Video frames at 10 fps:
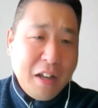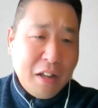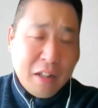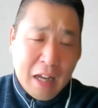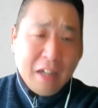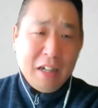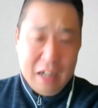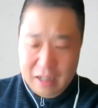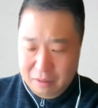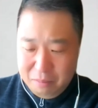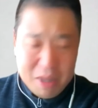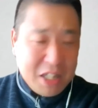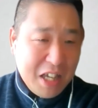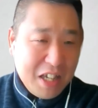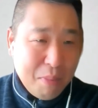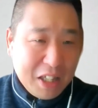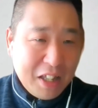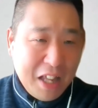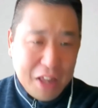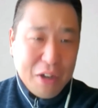な。なんかメッセージまた
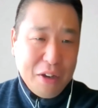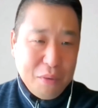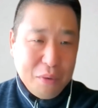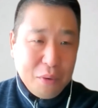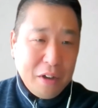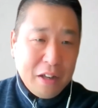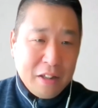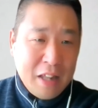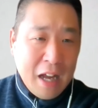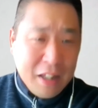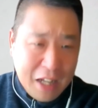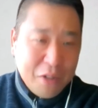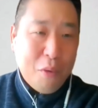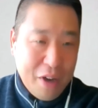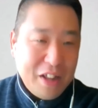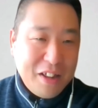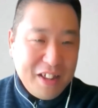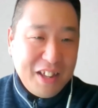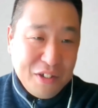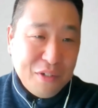出てるけど、何なのこれっ
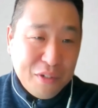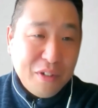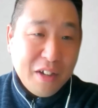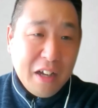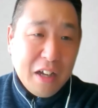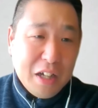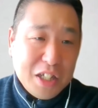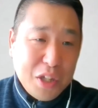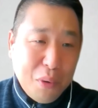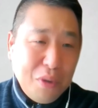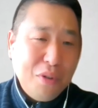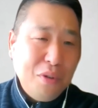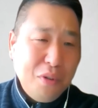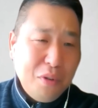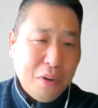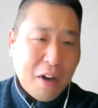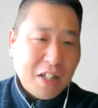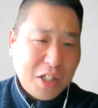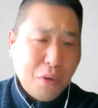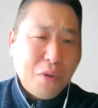ていう、そういうのが
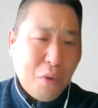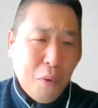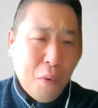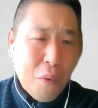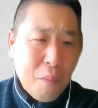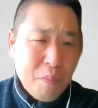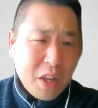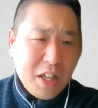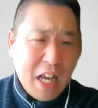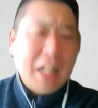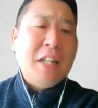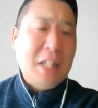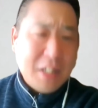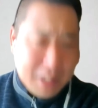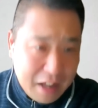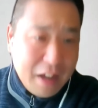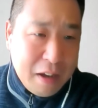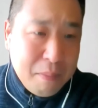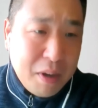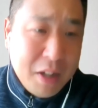すごくこう嫌なんですって、やっ
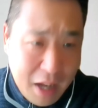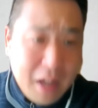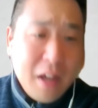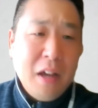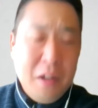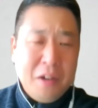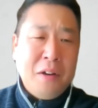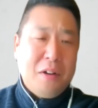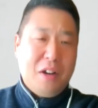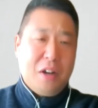ぱりね。うん。